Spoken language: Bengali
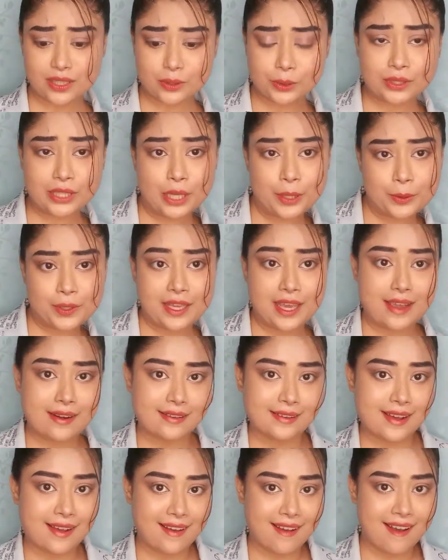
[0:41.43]
কোথাও গিয়ে
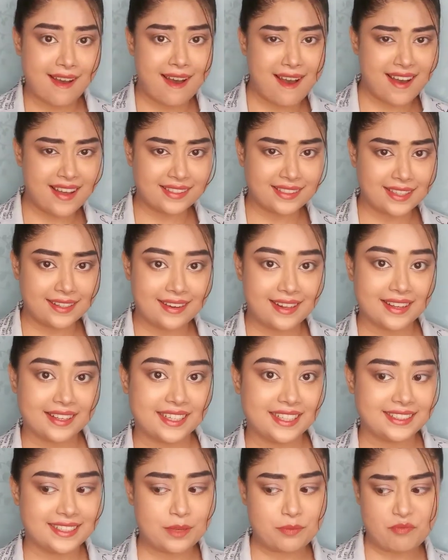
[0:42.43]
একটা আতে
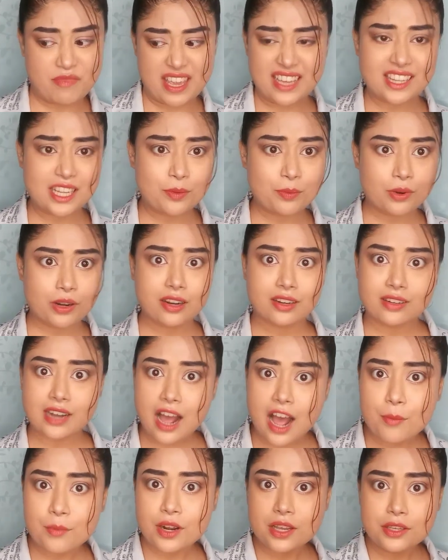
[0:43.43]
লাগে যে মেয়েদের প্রোডাক্ট
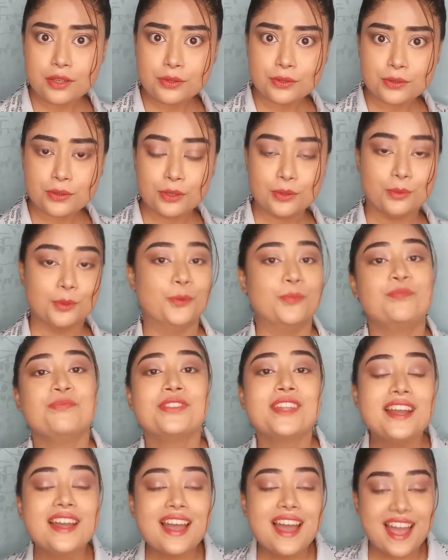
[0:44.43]
আমরা ইউজ করব।
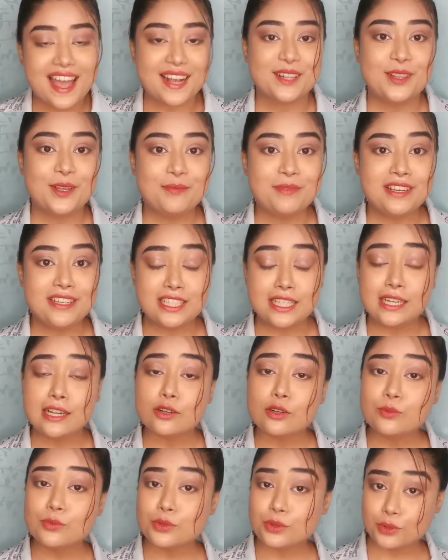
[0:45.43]
একদমই
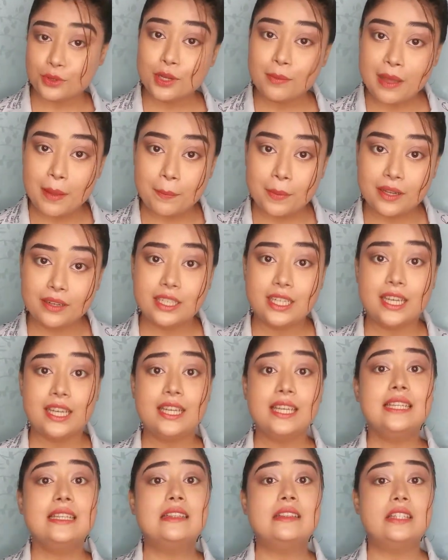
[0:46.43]
সেরকম কোনো ব্যাপার
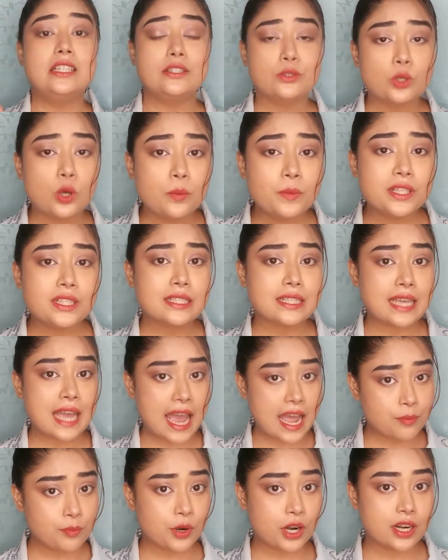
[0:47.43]
নেই সোমি
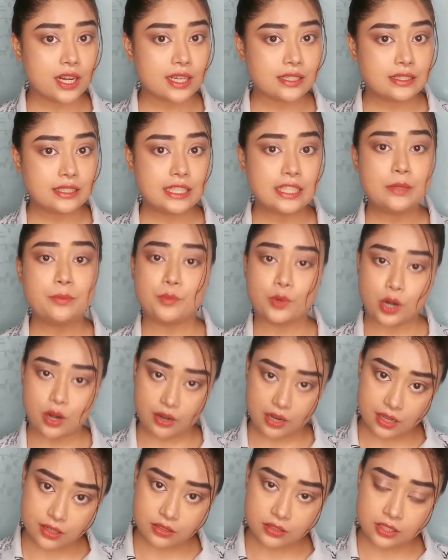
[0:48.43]
স্ক্যান প্রোডাক্টের
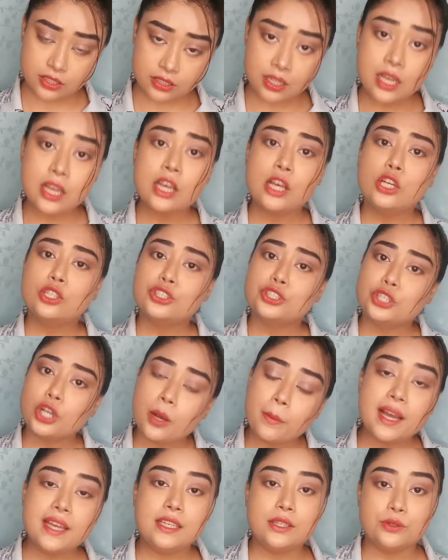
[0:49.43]
প্রোডাক্টস
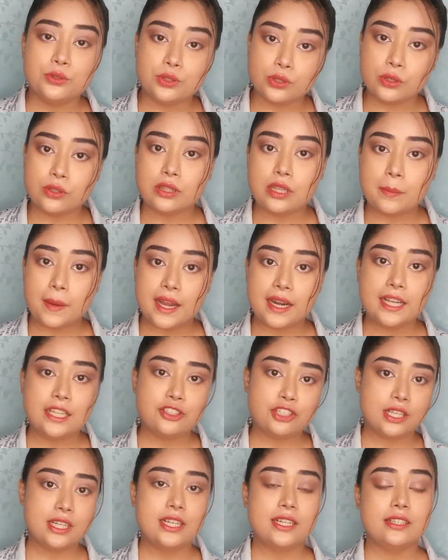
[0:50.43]
সবাই ইউজ করতে পারে
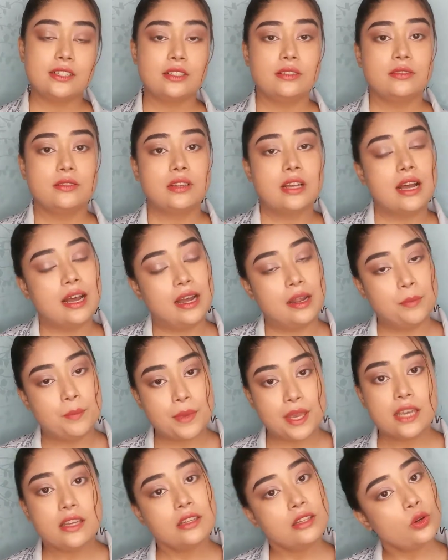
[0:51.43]
ছেলে আর
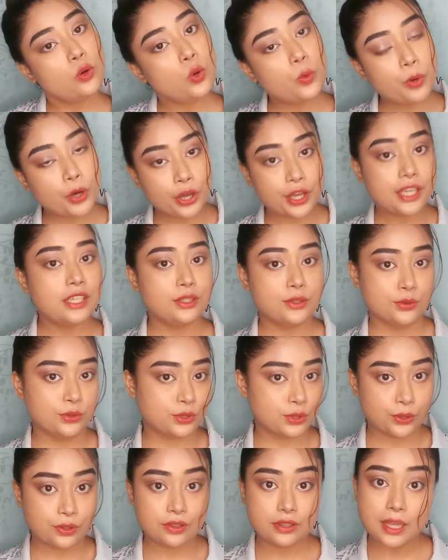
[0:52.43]
মেয়ে উভয়ই
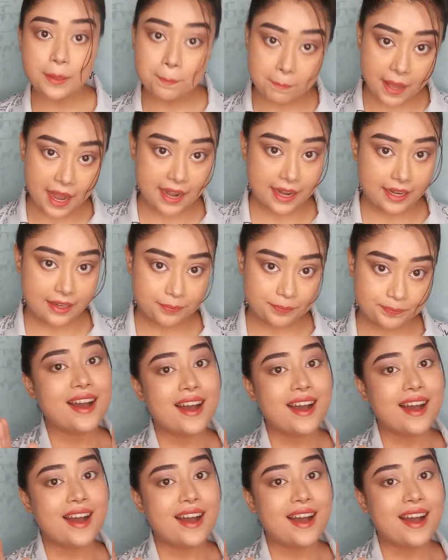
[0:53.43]
ইউজ করতে পারেন